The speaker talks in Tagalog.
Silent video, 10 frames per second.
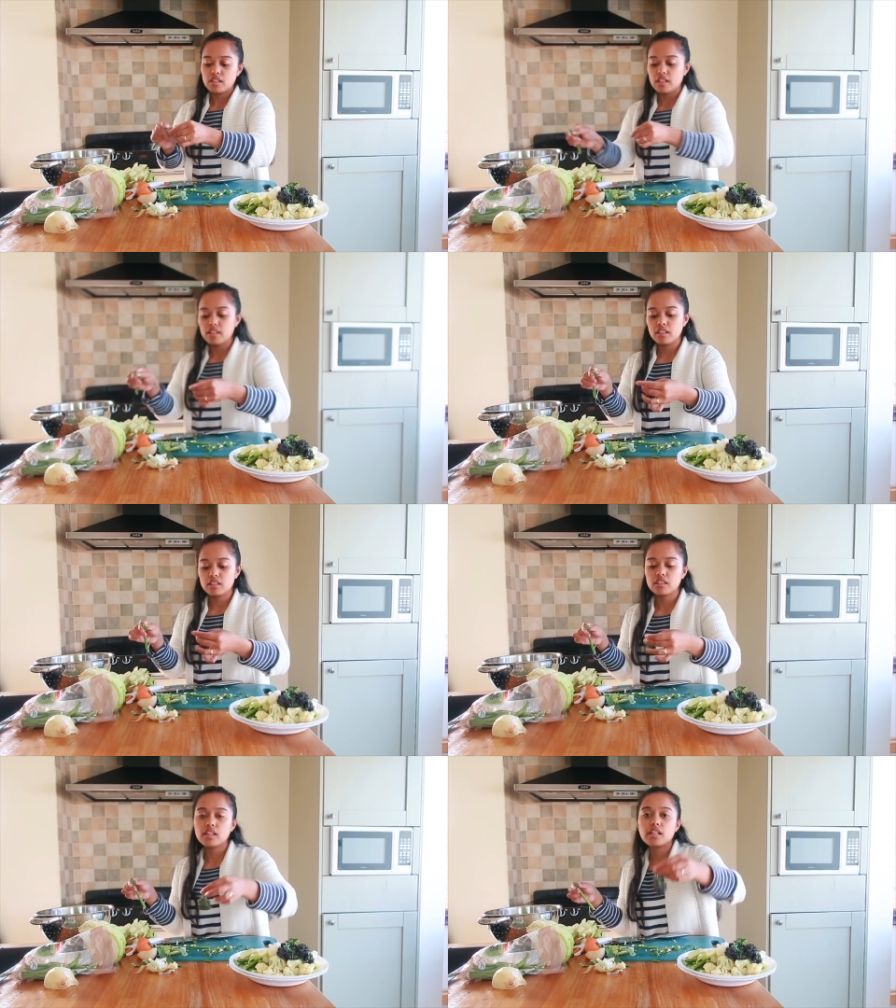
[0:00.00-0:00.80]
And
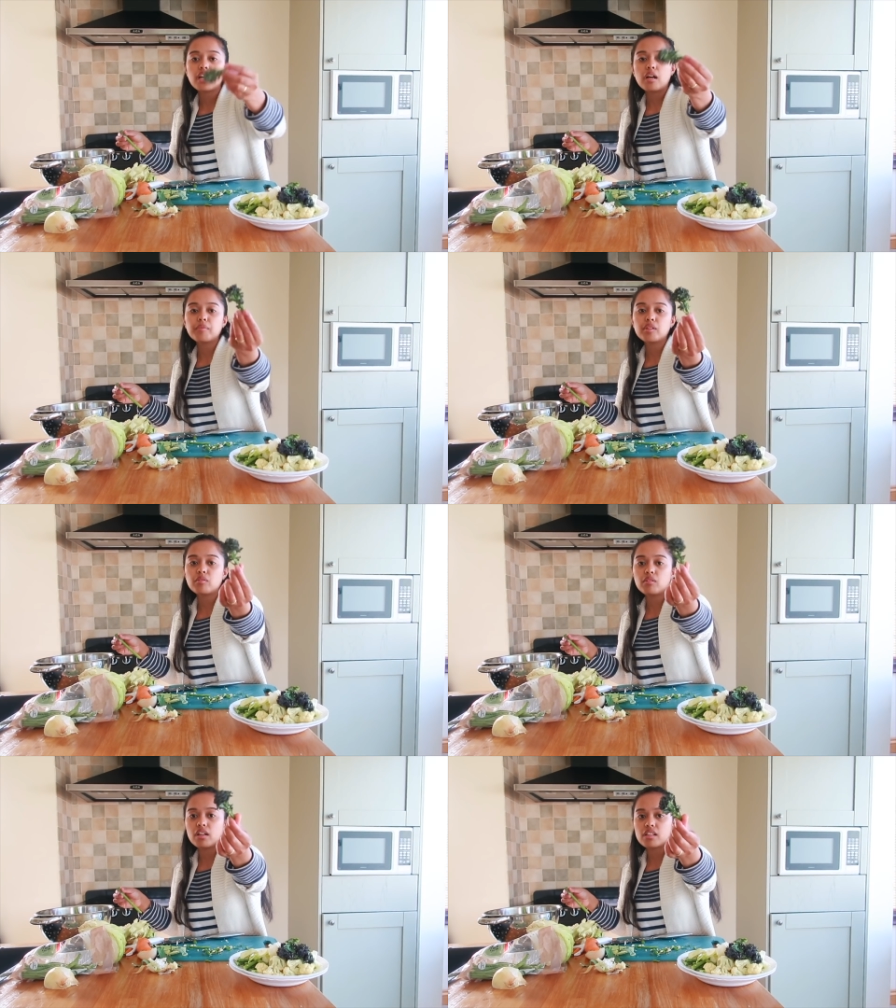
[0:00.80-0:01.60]
ang ginagamit
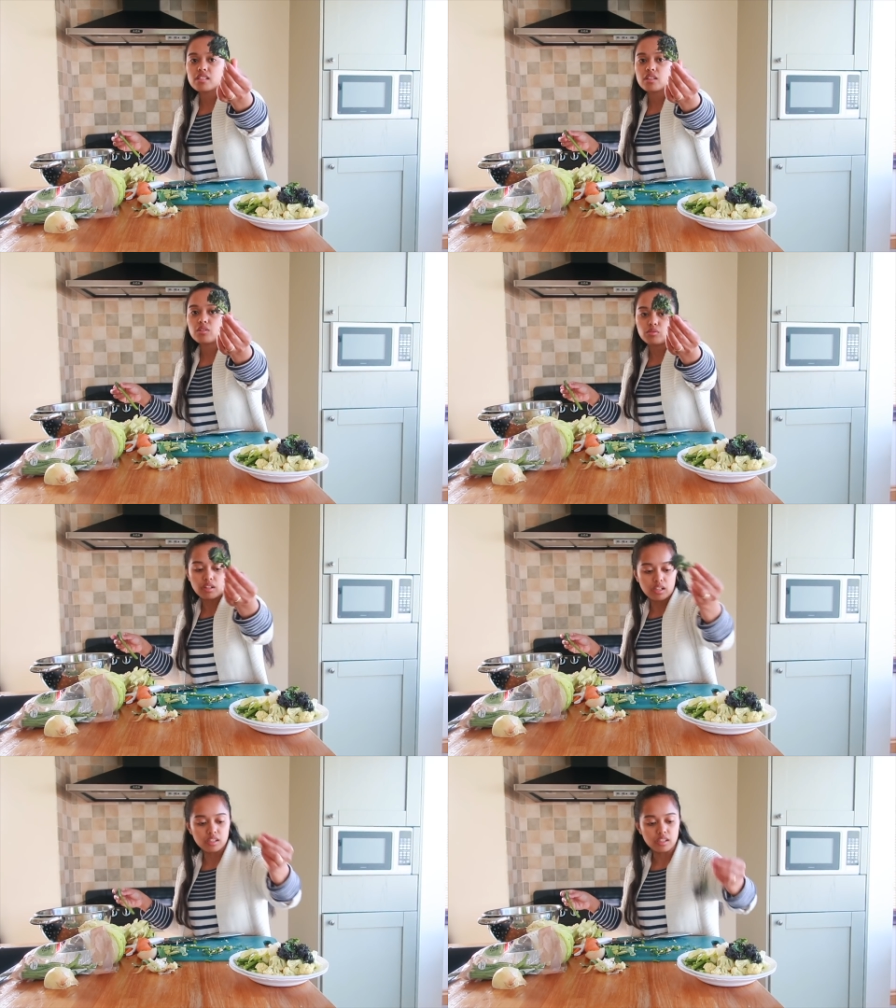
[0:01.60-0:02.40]
ko lang is ito
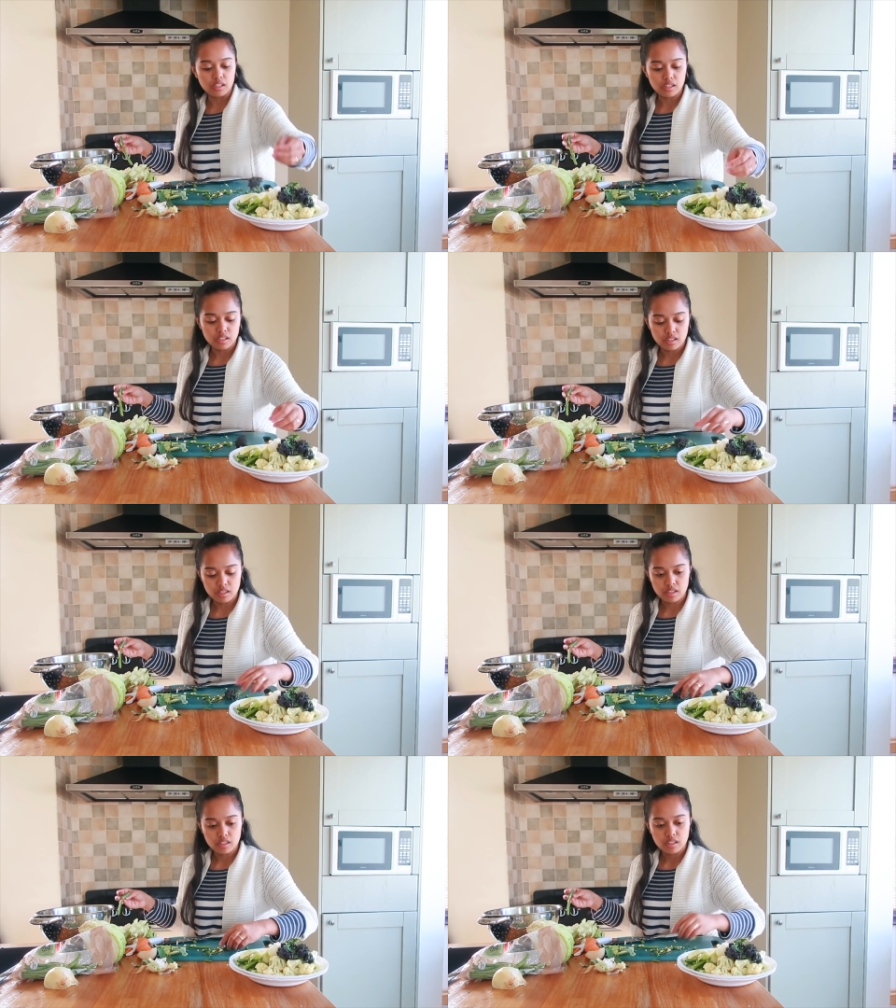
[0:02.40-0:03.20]
talaga.
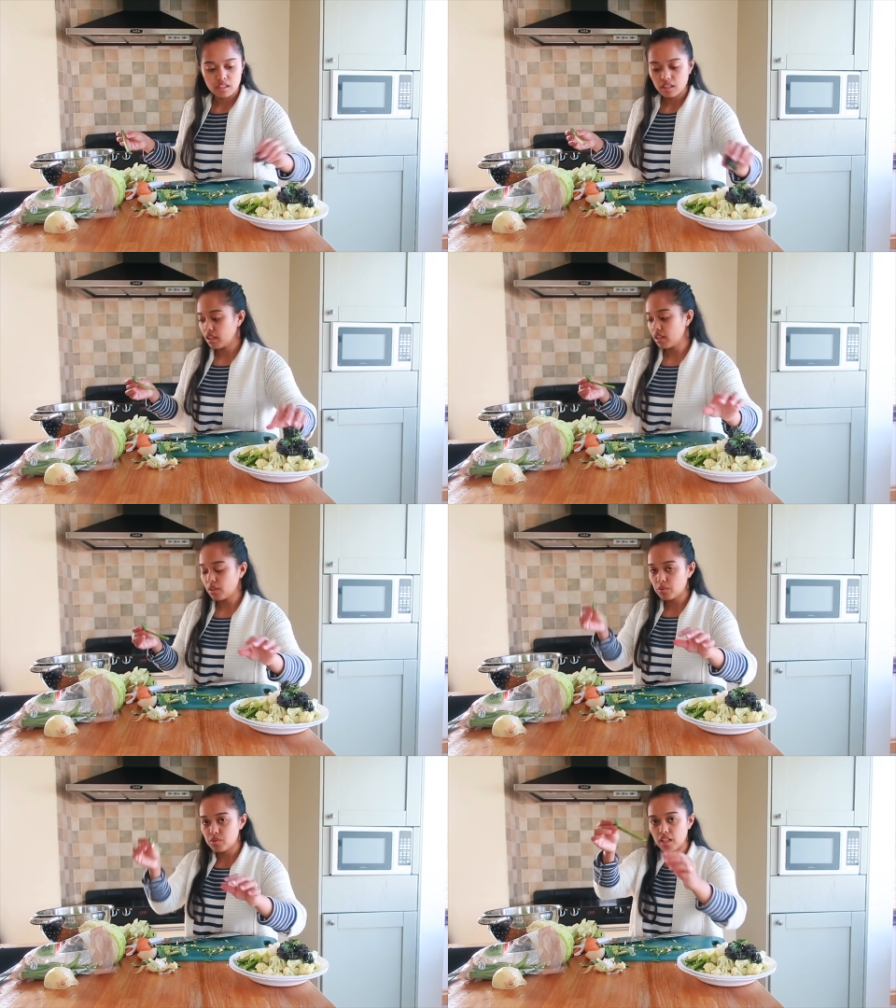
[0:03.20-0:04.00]
Hindi
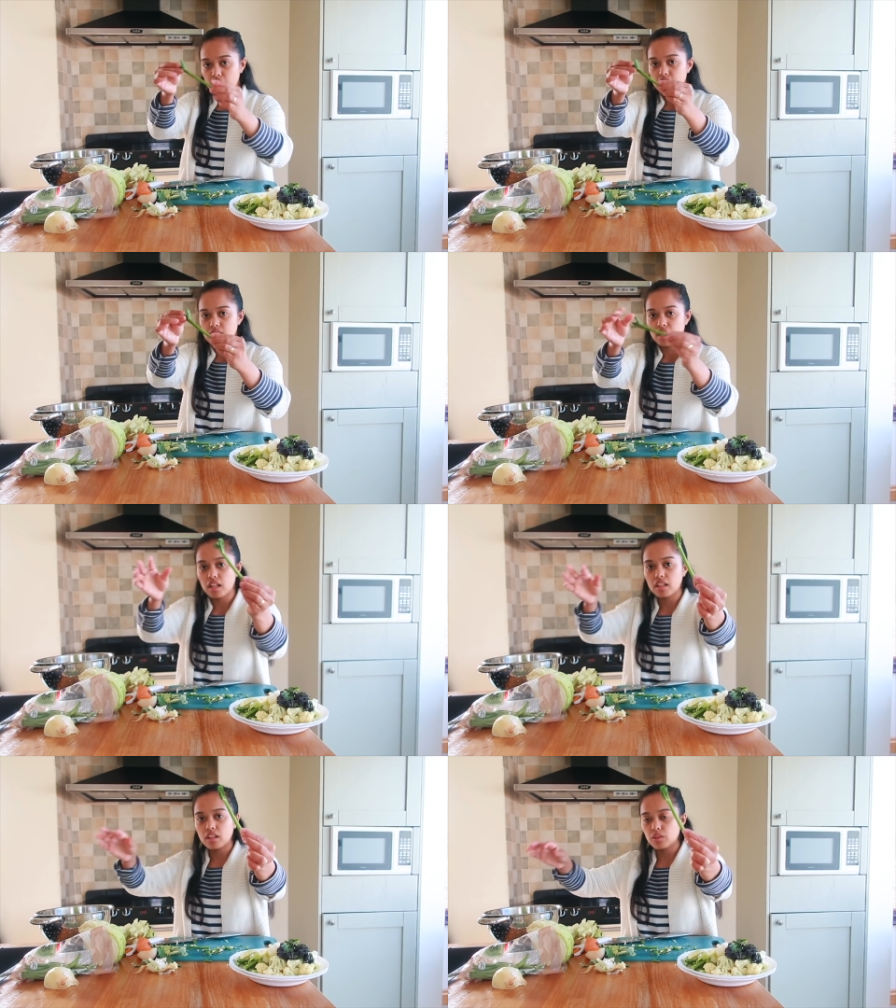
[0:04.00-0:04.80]
ko sila
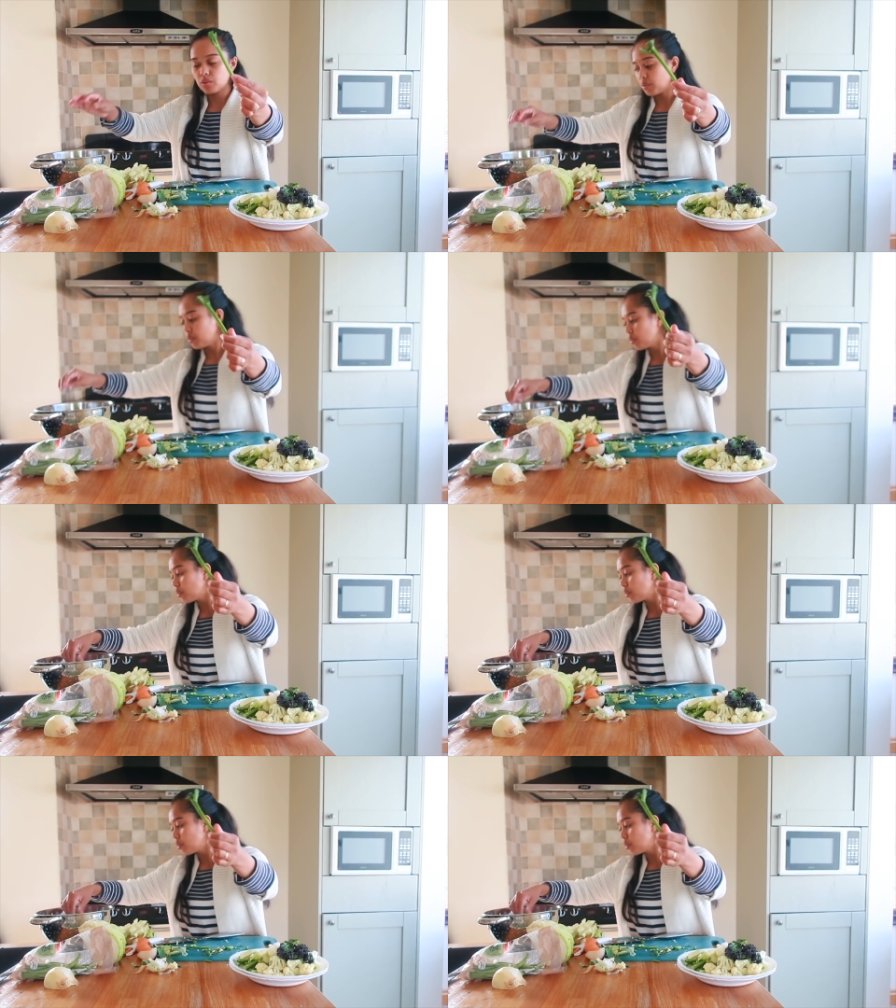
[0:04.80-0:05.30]
isasali ito.